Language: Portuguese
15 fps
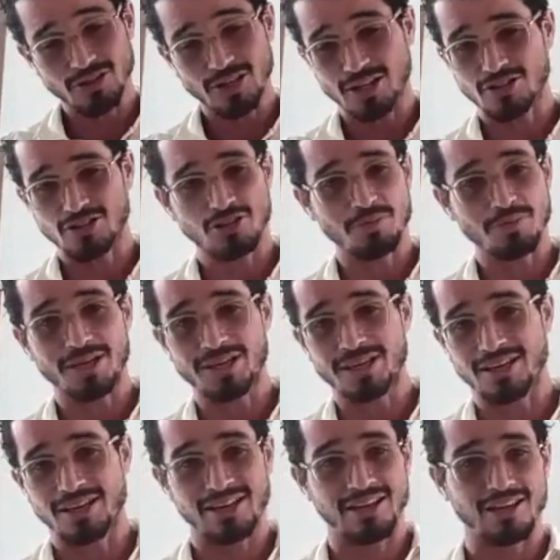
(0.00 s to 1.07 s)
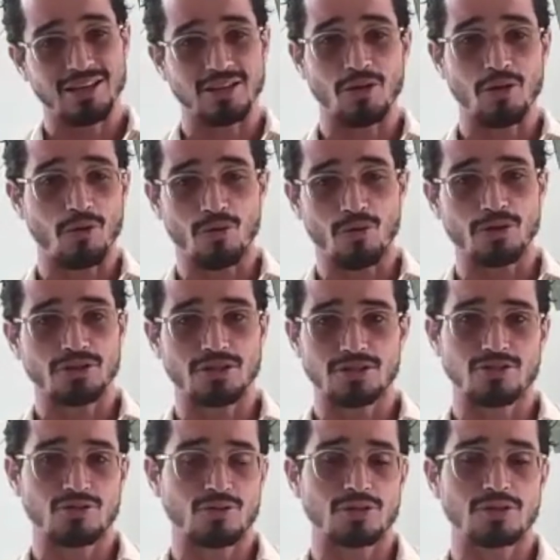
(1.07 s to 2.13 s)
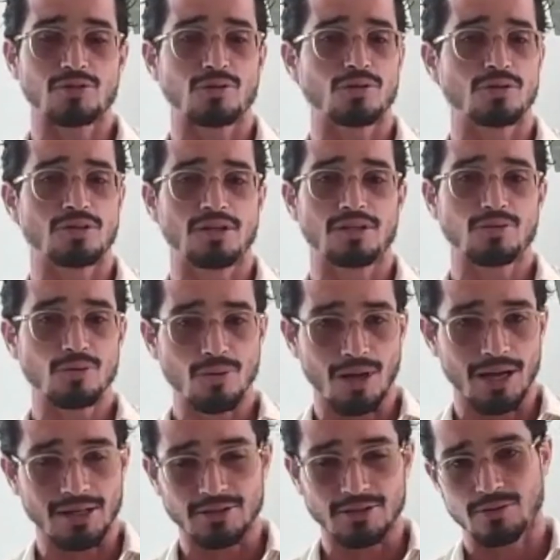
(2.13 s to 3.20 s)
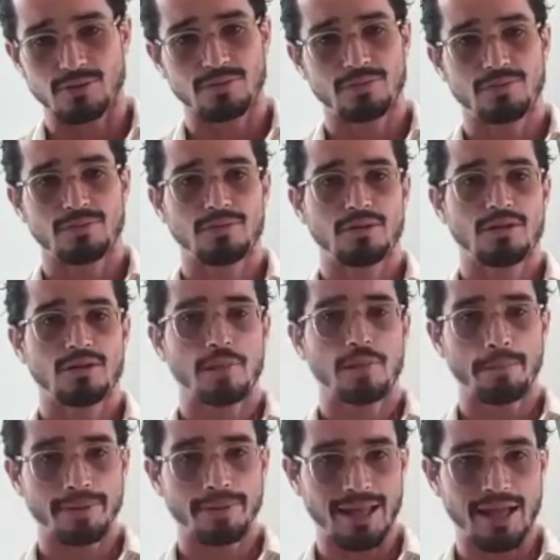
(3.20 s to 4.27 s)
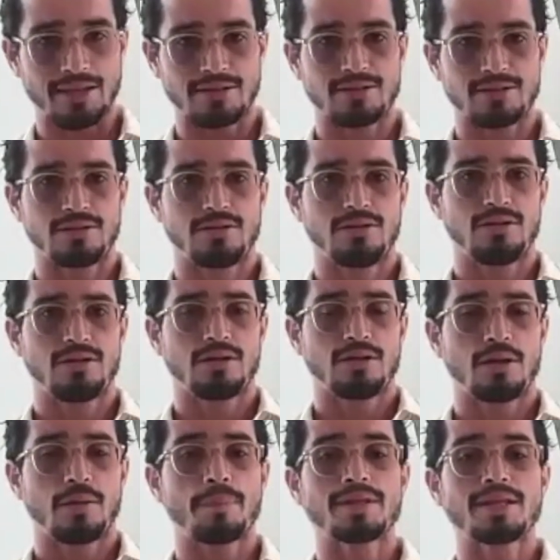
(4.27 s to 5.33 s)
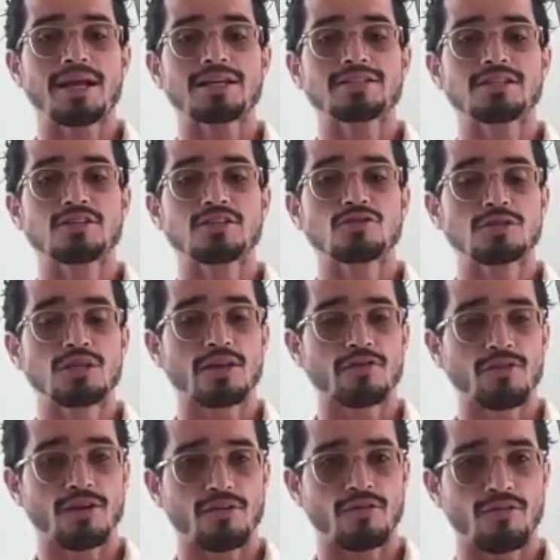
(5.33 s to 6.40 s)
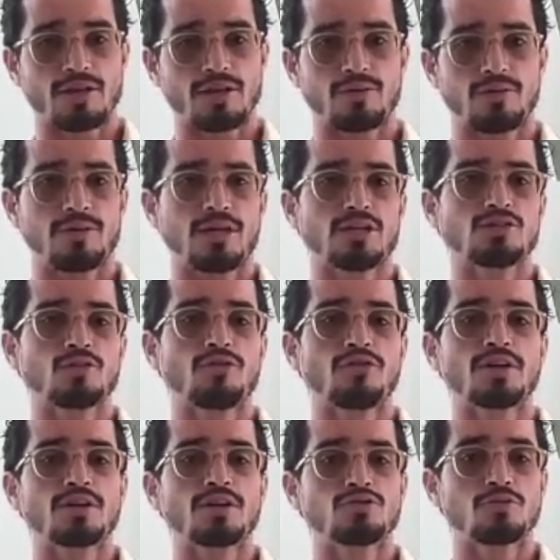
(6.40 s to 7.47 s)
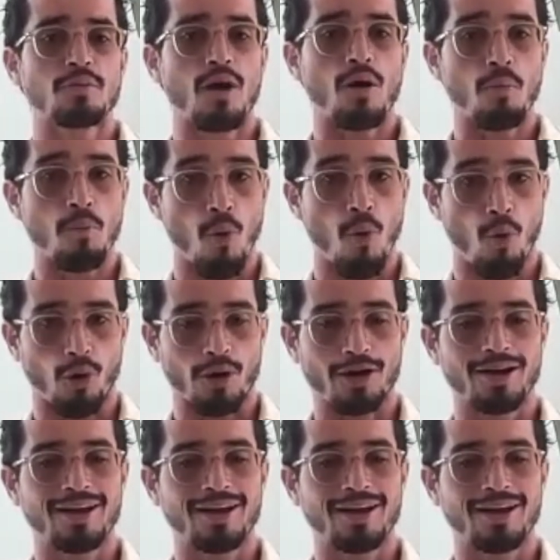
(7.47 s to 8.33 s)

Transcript: gente, de manhã, iogurte, essas coisas todas, é tudo ácido. Empitece. Empitece deixa o sangue fervendo, deixa o fígado de mau humor.